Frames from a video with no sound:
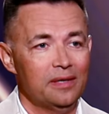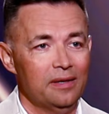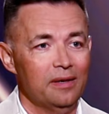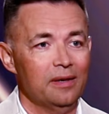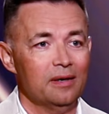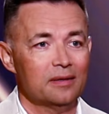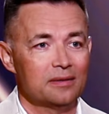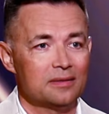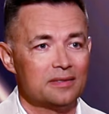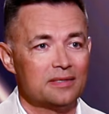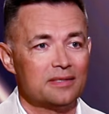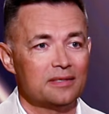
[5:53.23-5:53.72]

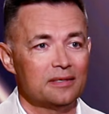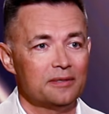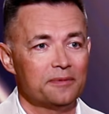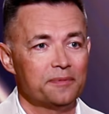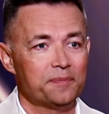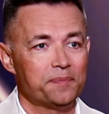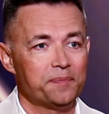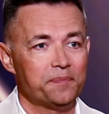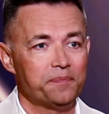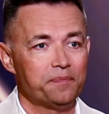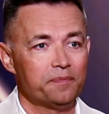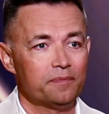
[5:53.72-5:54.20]
реакция.
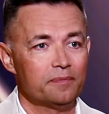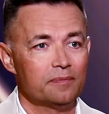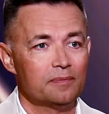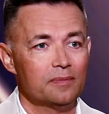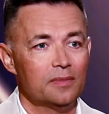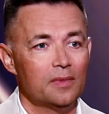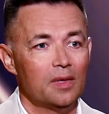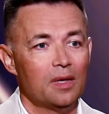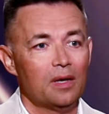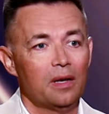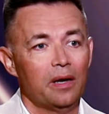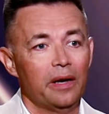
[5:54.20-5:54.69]

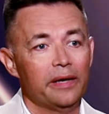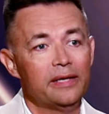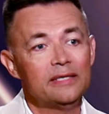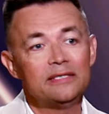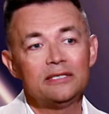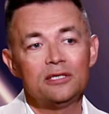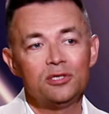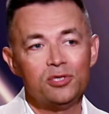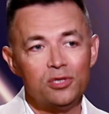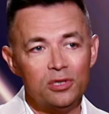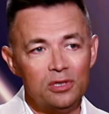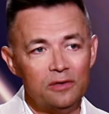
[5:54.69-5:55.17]
А
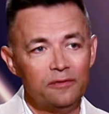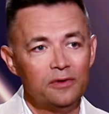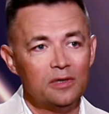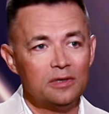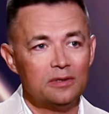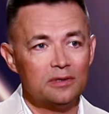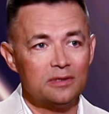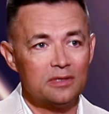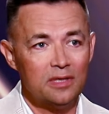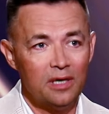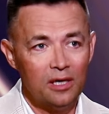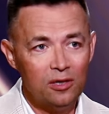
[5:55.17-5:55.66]
если
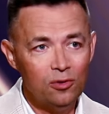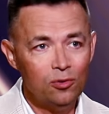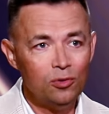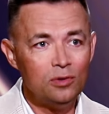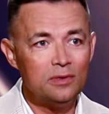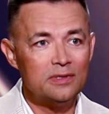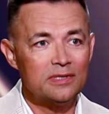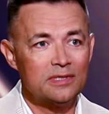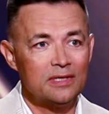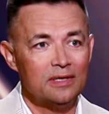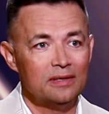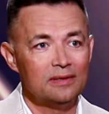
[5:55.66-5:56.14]
человек
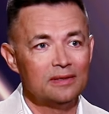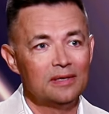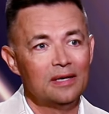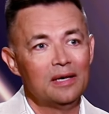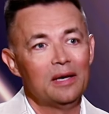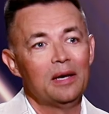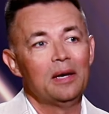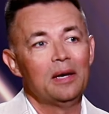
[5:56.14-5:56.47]
сдается,